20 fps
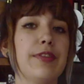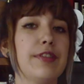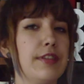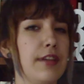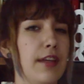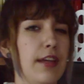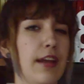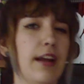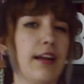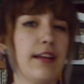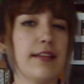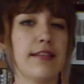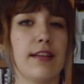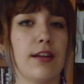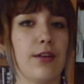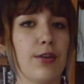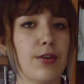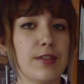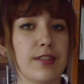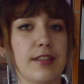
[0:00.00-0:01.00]
Si eres
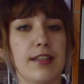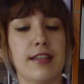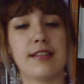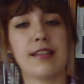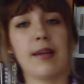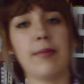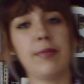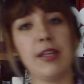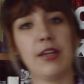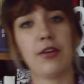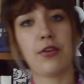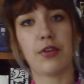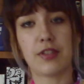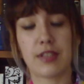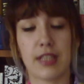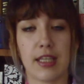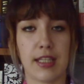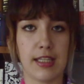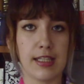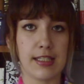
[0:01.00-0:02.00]
de los escépticos
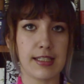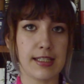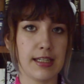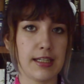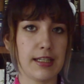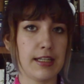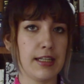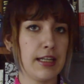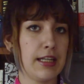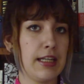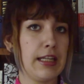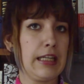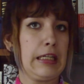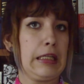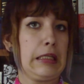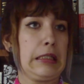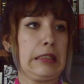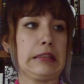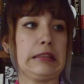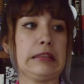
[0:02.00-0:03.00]
que dicen,
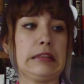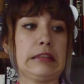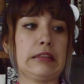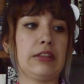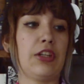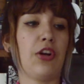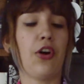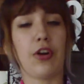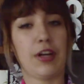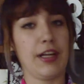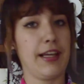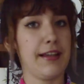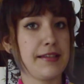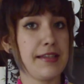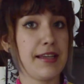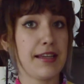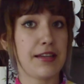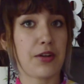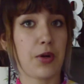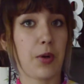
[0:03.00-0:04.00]
no,
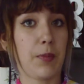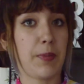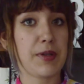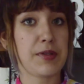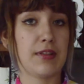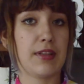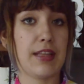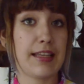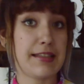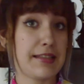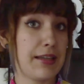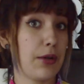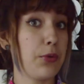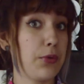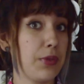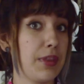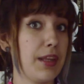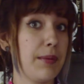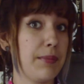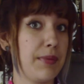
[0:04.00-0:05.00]
gracias, ropa de
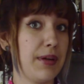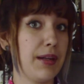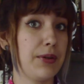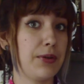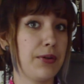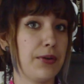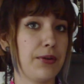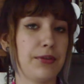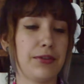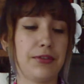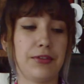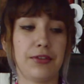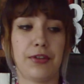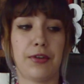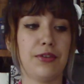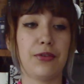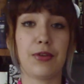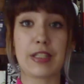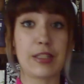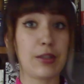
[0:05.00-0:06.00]
segunda mano
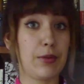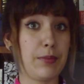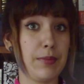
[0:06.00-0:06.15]
no, no es lo